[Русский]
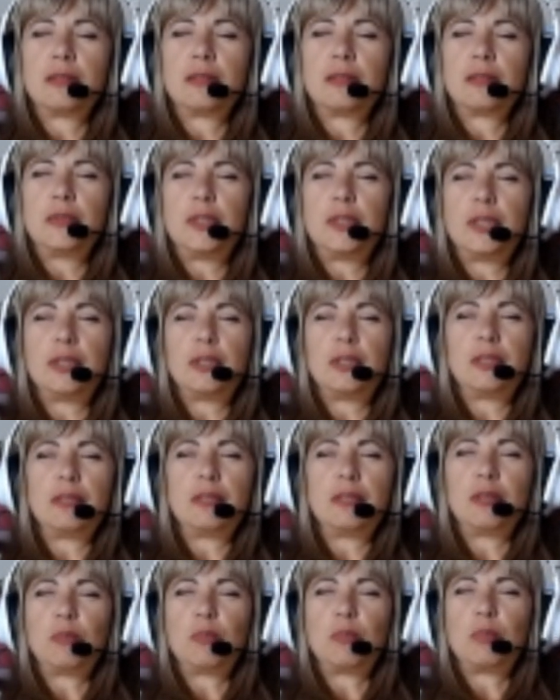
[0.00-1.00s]
Я этого
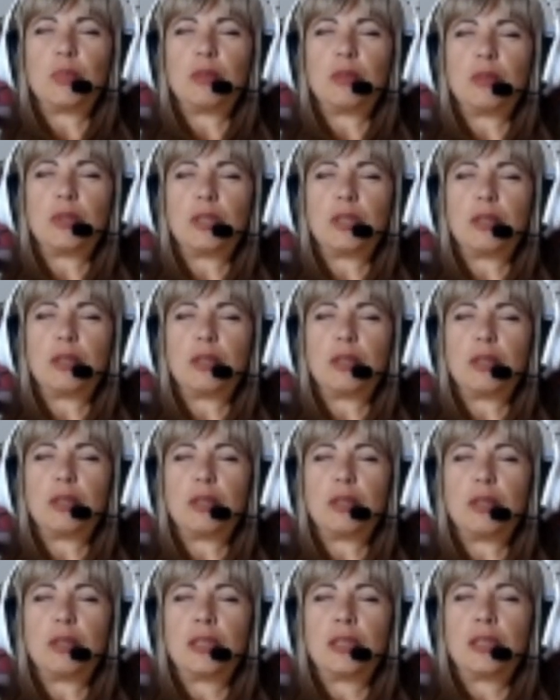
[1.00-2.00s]
не понимаю. Так, а
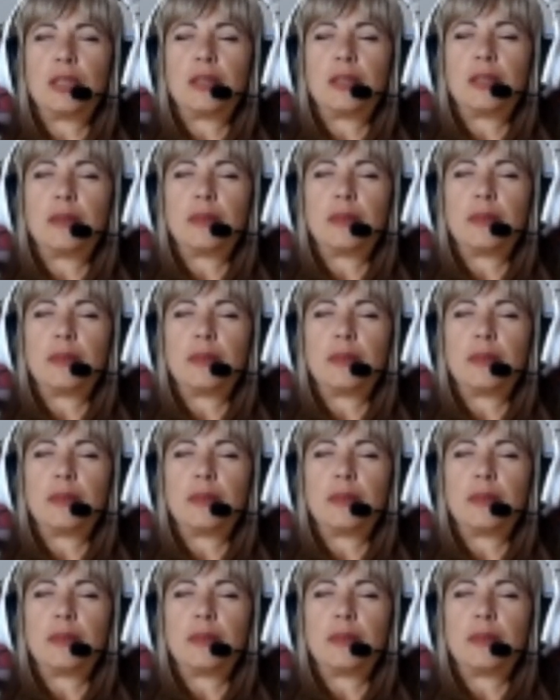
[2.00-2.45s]
дальше что?